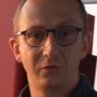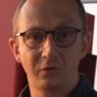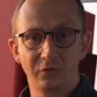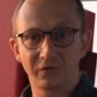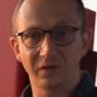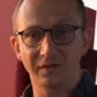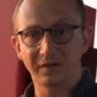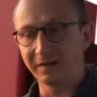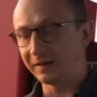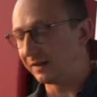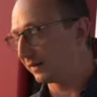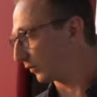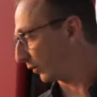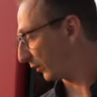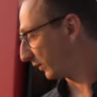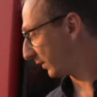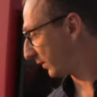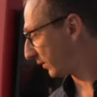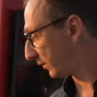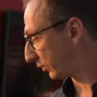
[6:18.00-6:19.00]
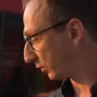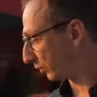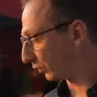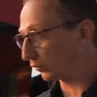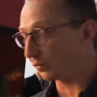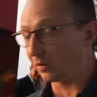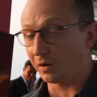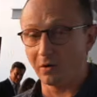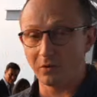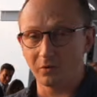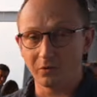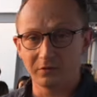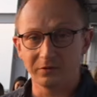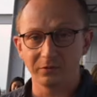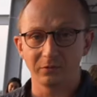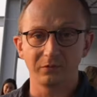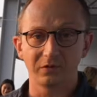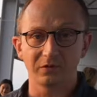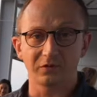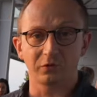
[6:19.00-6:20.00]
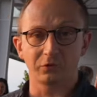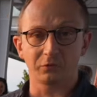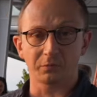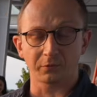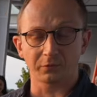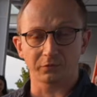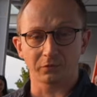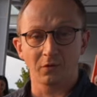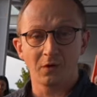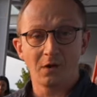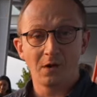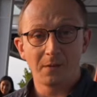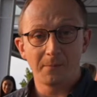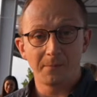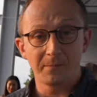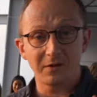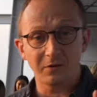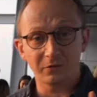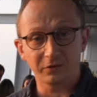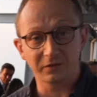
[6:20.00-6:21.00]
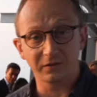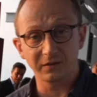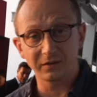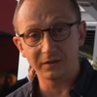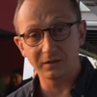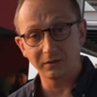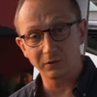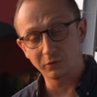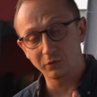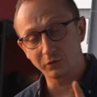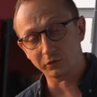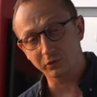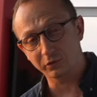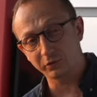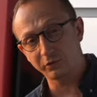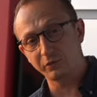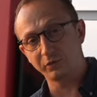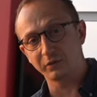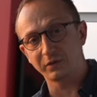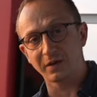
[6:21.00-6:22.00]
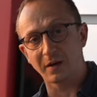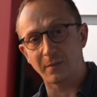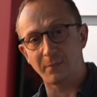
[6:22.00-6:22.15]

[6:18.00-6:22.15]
toute cette électronique, que ce soit au niveau des suspensions, mais aussi l'autre nouveauté